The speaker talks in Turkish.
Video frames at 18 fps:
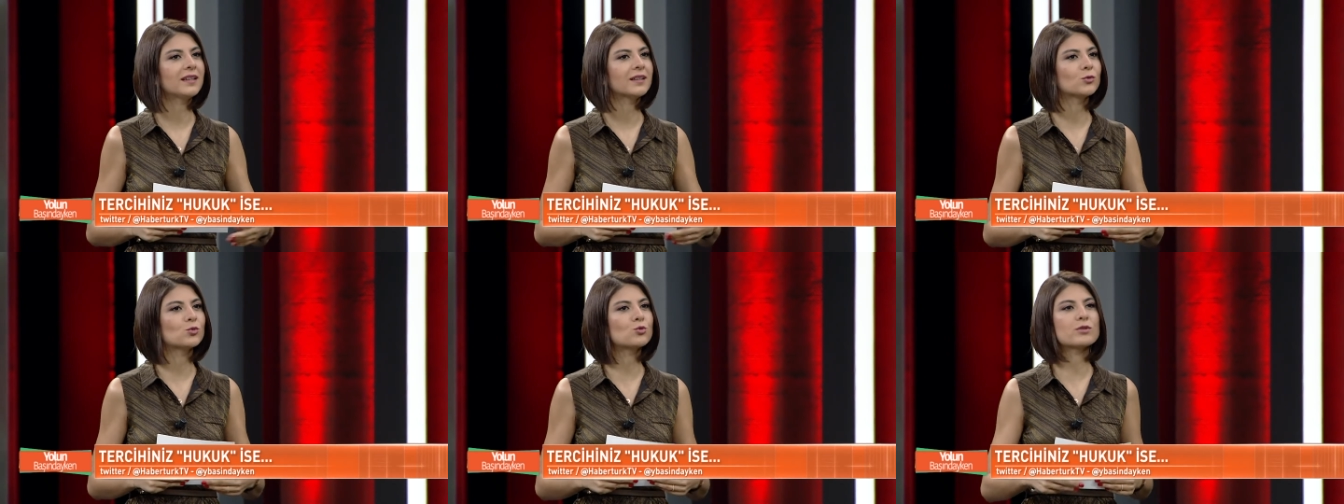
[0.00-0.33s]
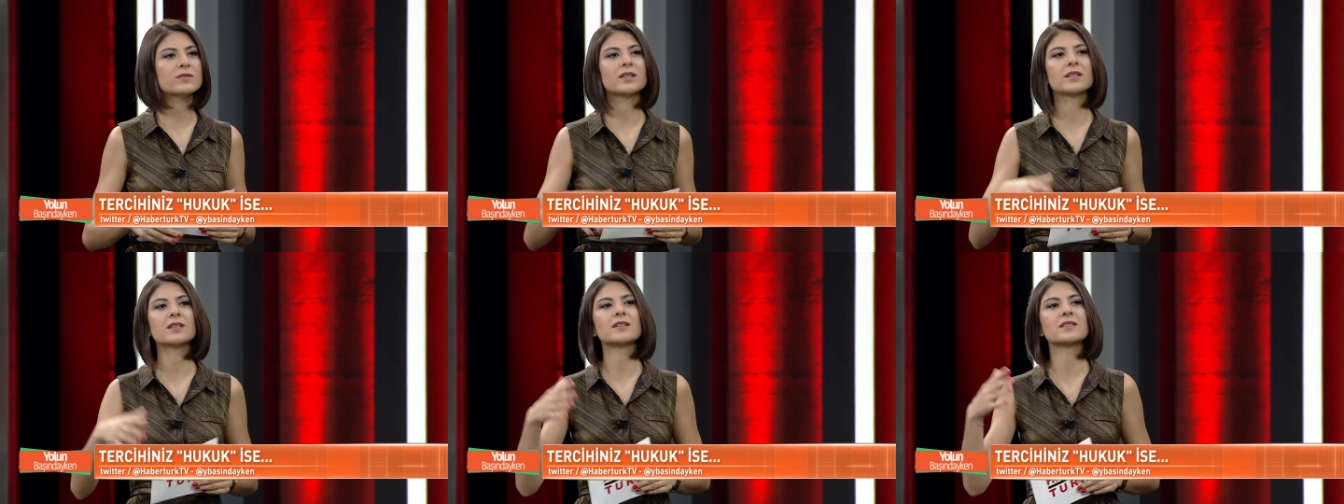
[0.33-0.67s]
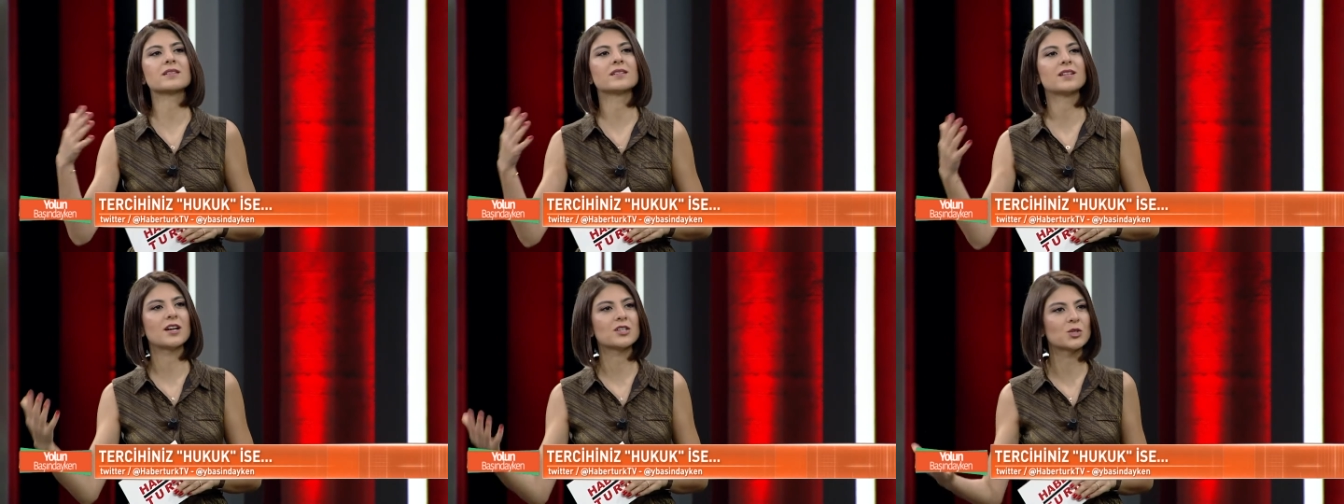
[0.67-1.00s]

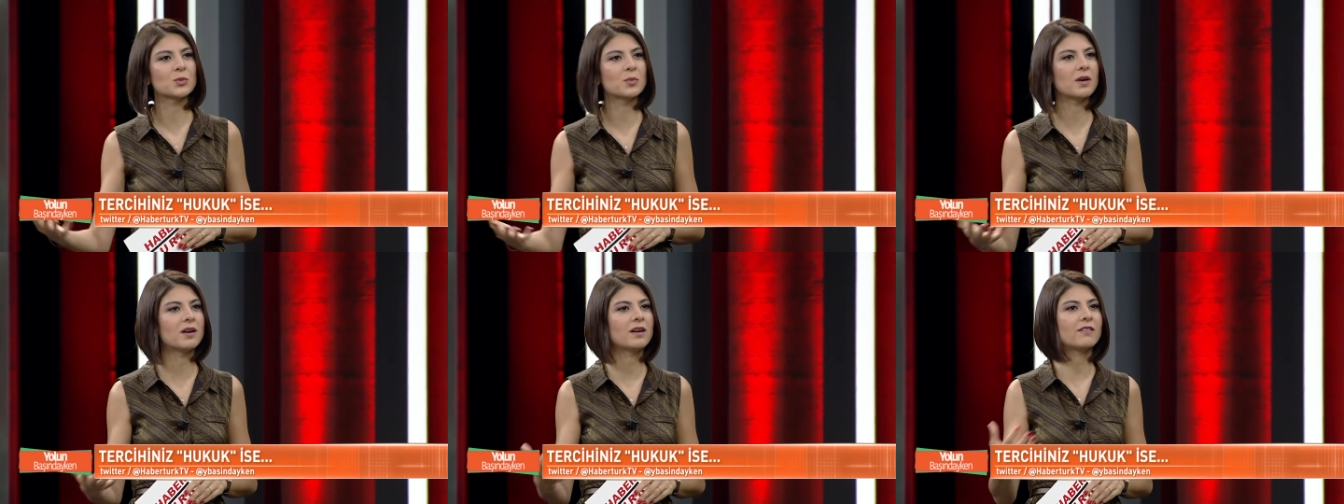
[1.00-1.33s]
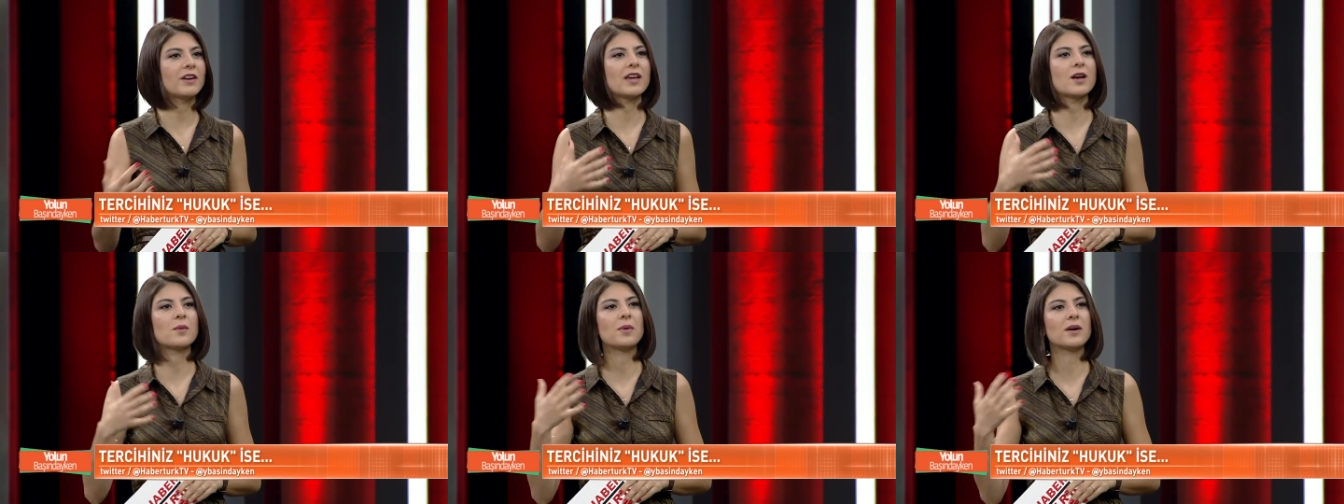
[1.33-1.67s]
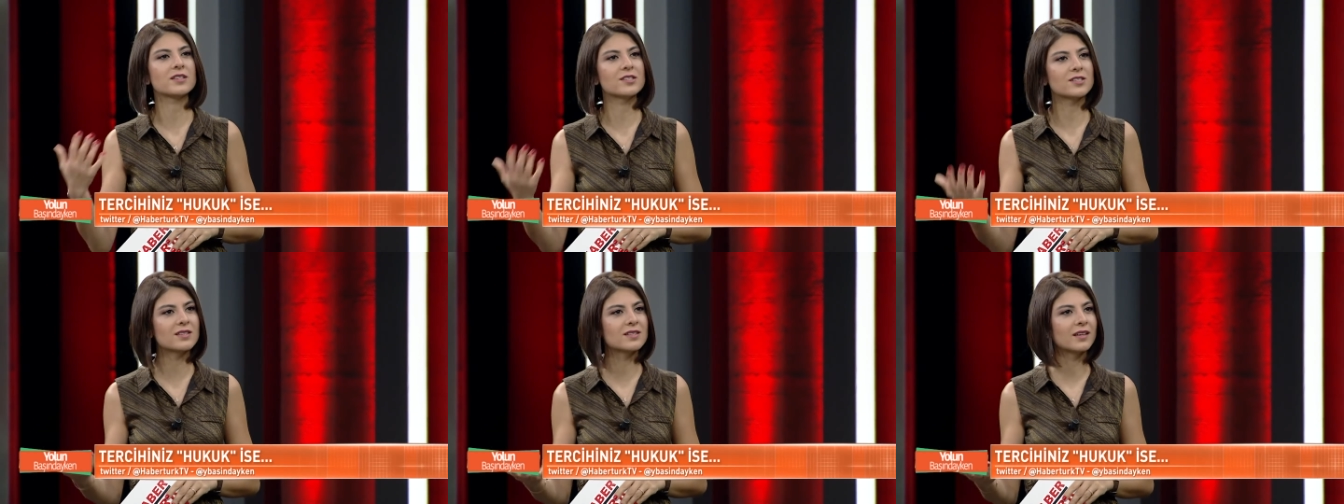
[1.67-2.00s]
uluslararasılaşma ve
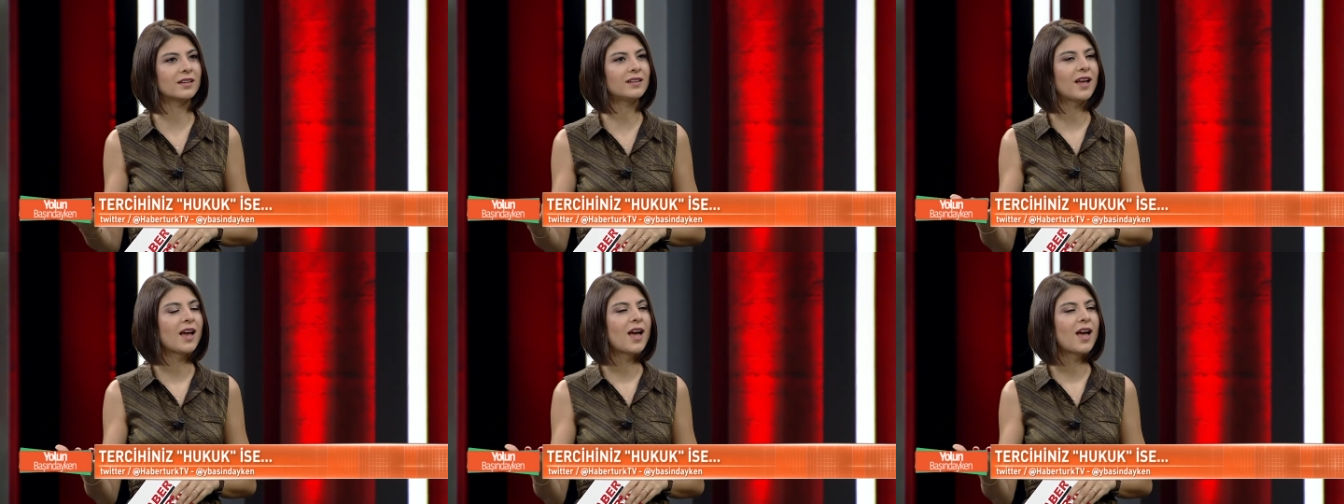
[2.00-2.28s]
yabancı dil.